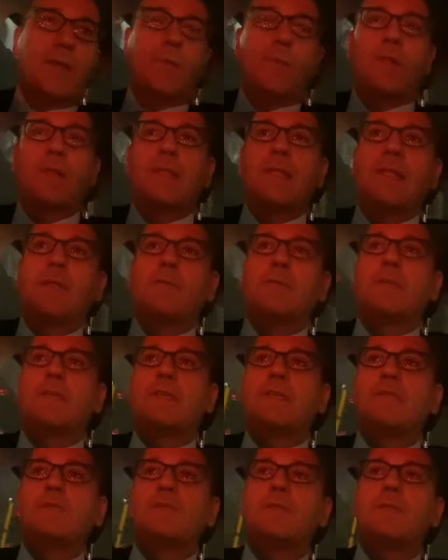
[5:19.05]
da quanto è alto il
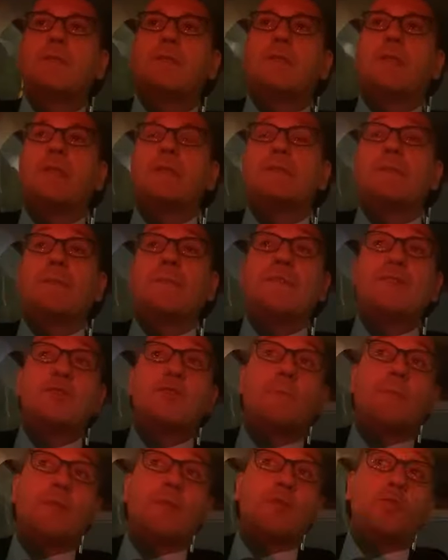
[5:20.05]
tasso di interesse, ma
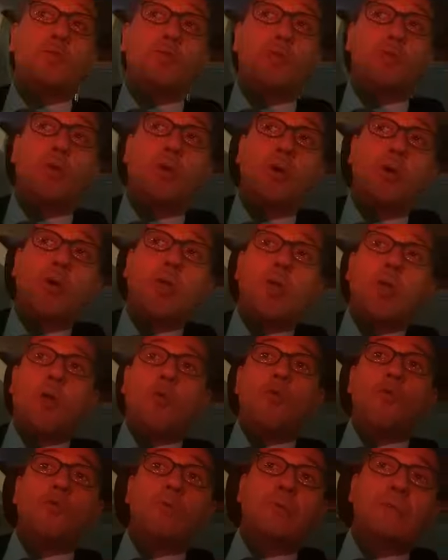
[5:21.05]
soprattutto
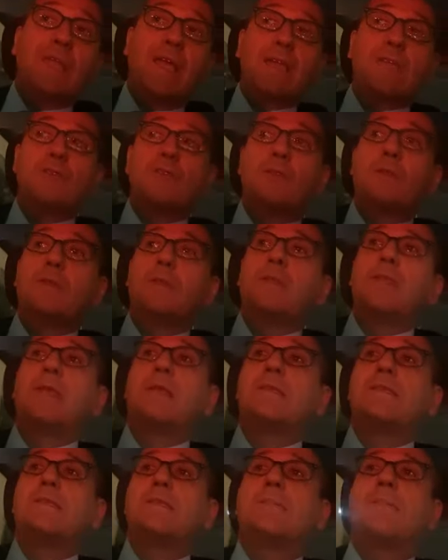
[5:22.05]
un tasso di
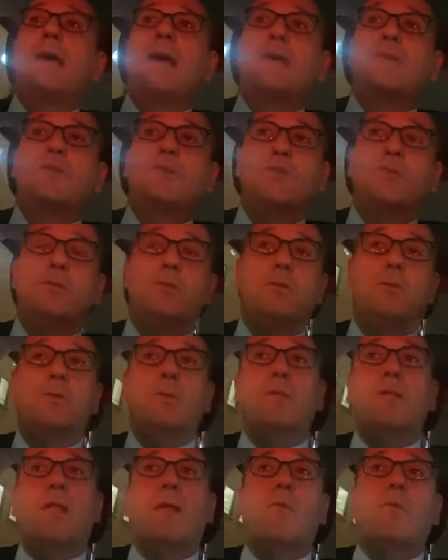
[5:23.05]
interesse basso,
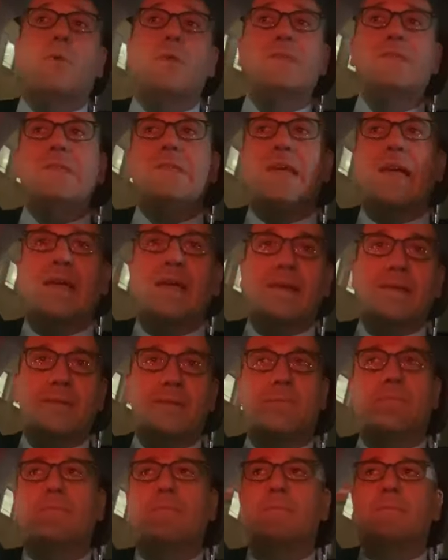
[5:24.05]
oltre a questa
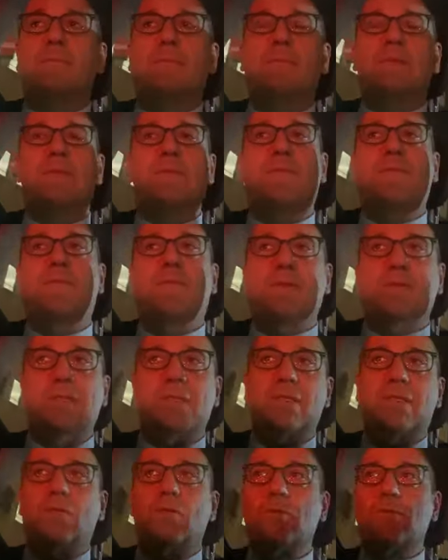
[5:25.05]

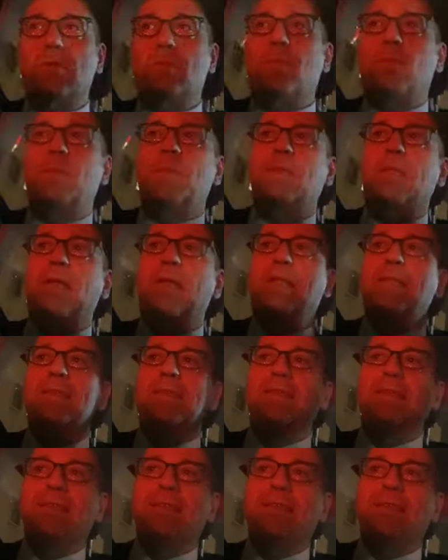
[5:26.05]
fastidiosa proprietà di